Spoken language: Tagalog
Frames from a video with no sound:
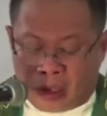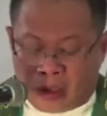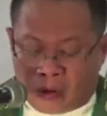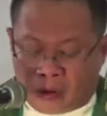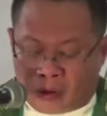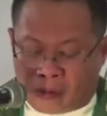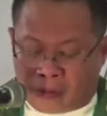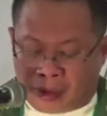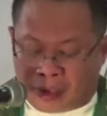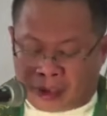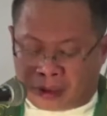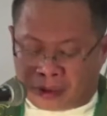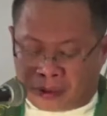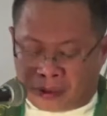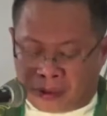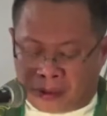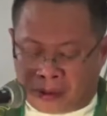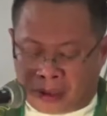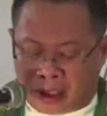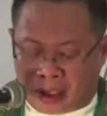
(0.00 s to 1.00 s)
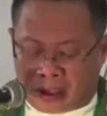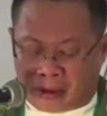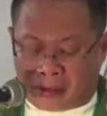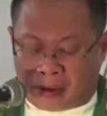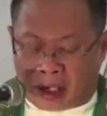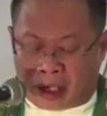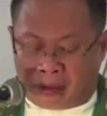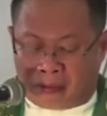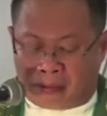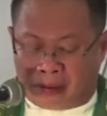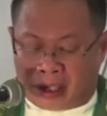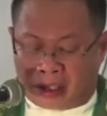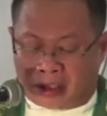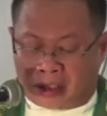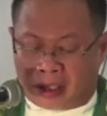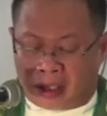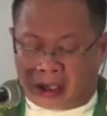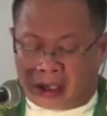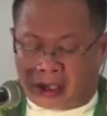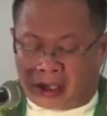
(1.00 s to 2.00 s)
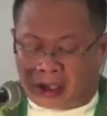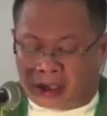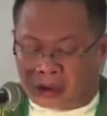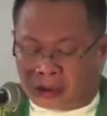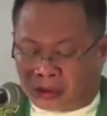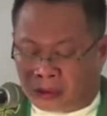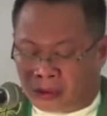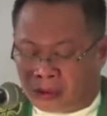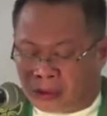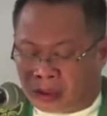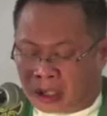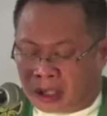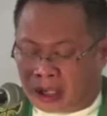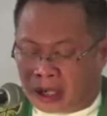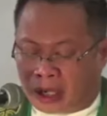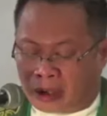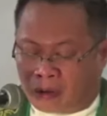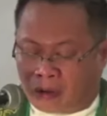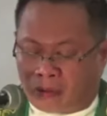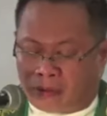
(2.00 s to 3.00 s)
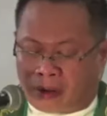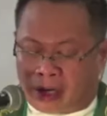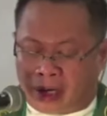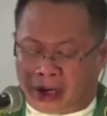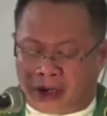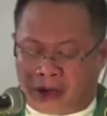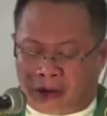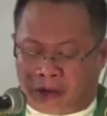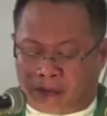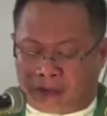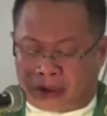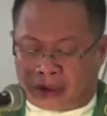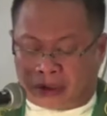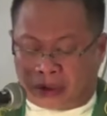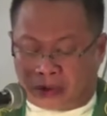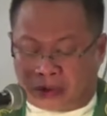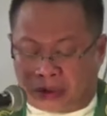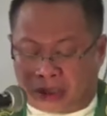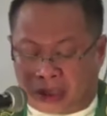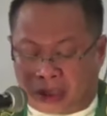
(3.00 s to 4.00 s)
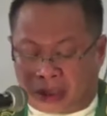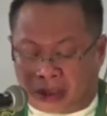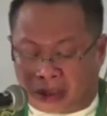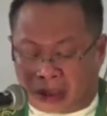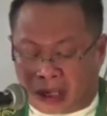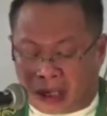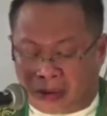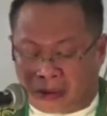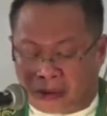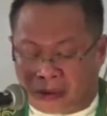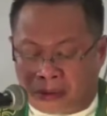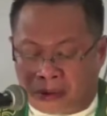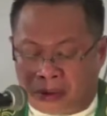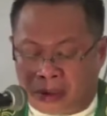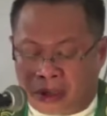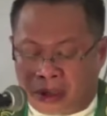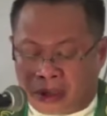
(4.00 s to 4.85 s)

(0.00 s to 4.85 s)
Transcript: Og mahitungod nining mga bata nga nagtuo kanako maayo pa sa usa ka tawo